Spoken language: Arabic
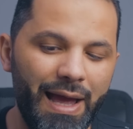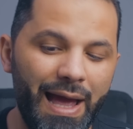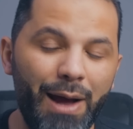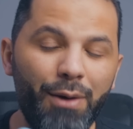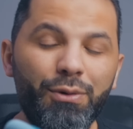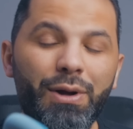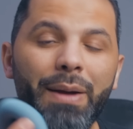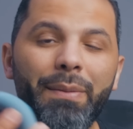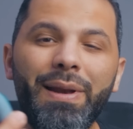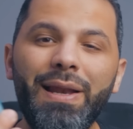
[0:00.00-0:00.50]

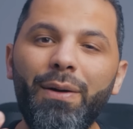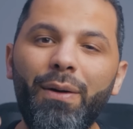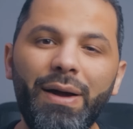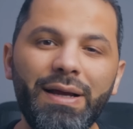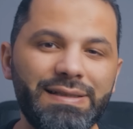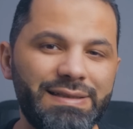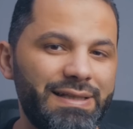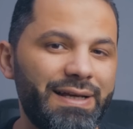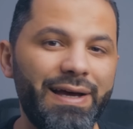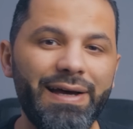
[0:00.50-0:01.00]
او كمان لو
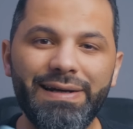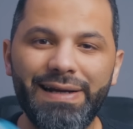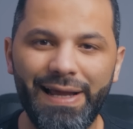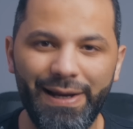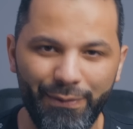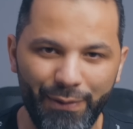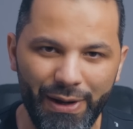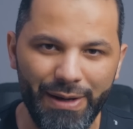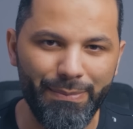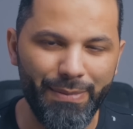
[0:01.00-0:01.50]
عايز تغير
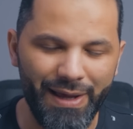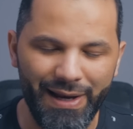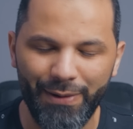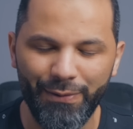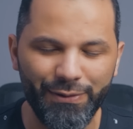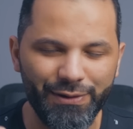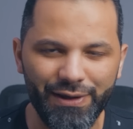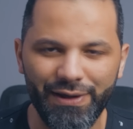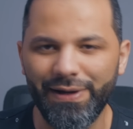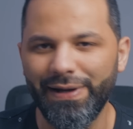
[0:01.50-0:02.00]
الوان بقى
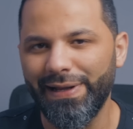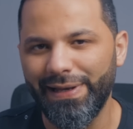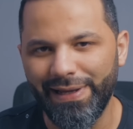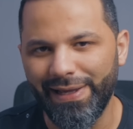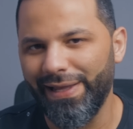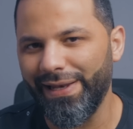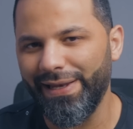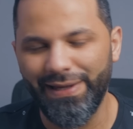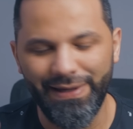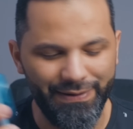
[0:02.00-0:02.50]
لو انت راجل
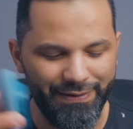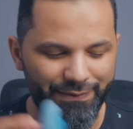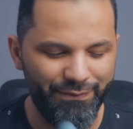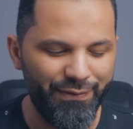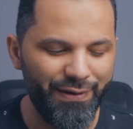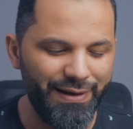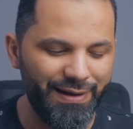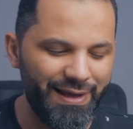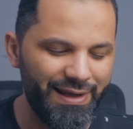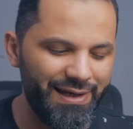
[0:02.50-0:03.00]
يعني
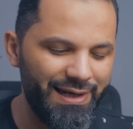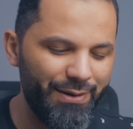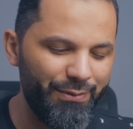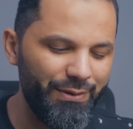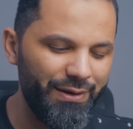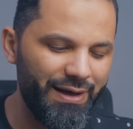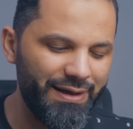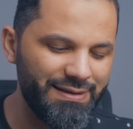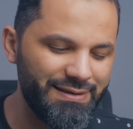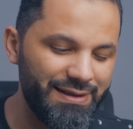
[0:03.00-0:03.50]
فنان
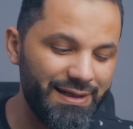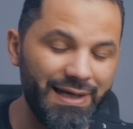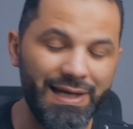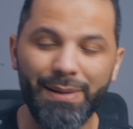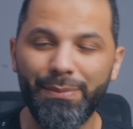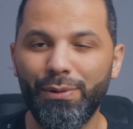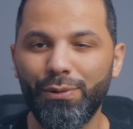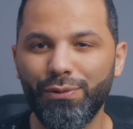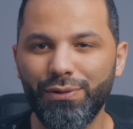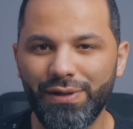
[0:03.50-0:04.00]
قوي عايز
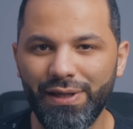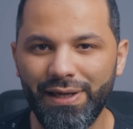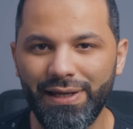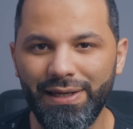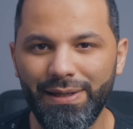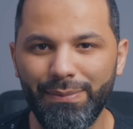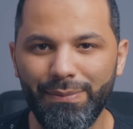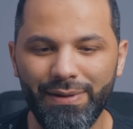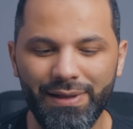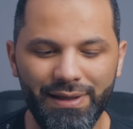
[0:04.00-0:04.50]
تركب لون
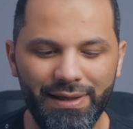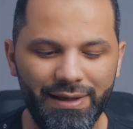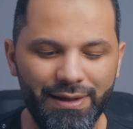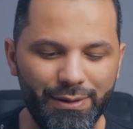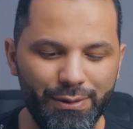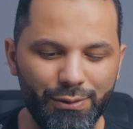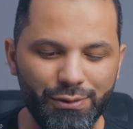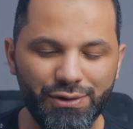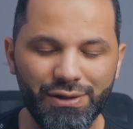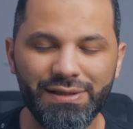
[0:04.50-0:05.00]
تاني من الاير
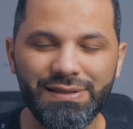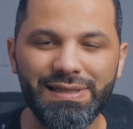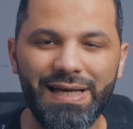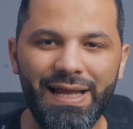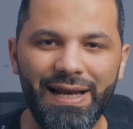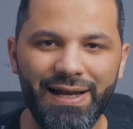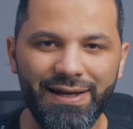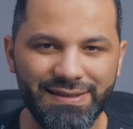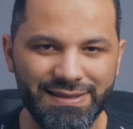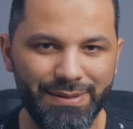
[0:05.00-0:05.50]
كوشنز
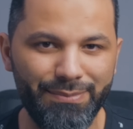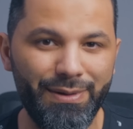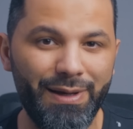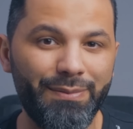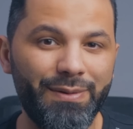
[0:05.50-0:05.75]
على نفس السماعه